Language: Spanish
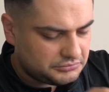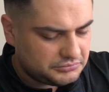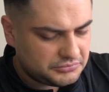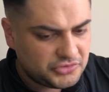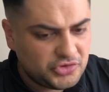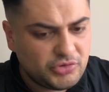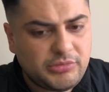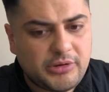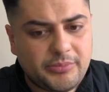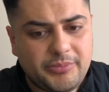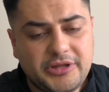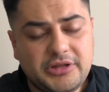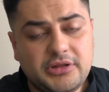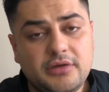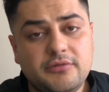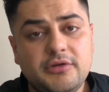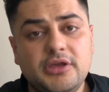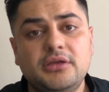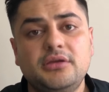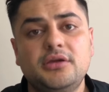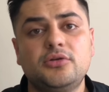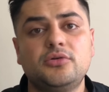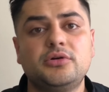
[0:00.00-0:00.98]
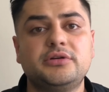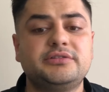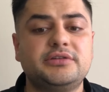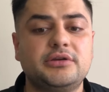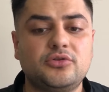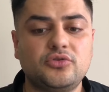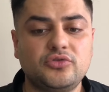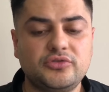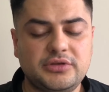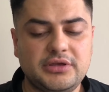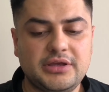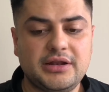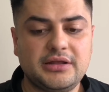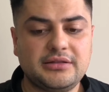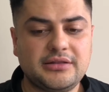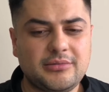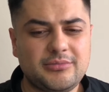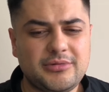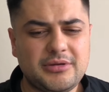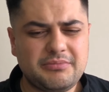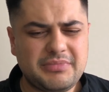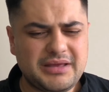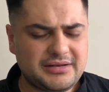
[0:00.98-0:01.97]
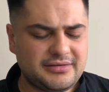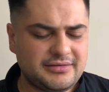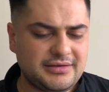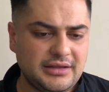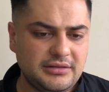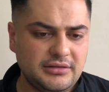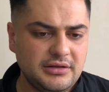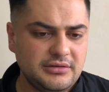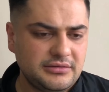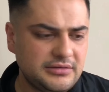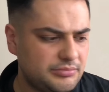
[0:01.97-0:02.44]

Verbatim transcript: sumamente bien, creo que se considera también versátil,